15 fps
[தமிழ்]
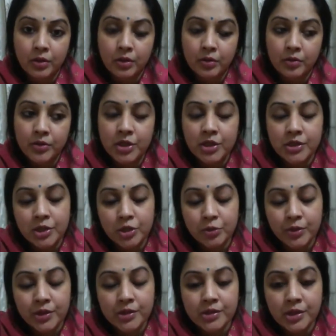விஜய்
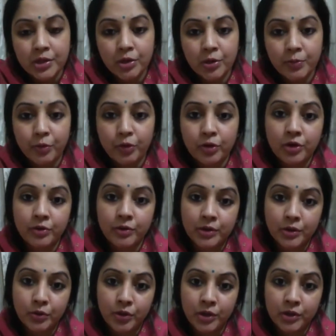சேதுபதி சாரோட பொண்ணுக்கு வந்து
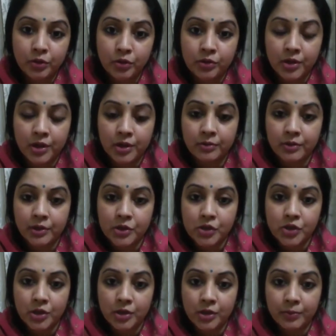ஒரு ஏதோ ஒரு த்ரெட்டு வந்துச்சு
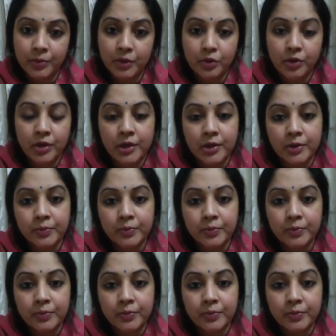ஒன்று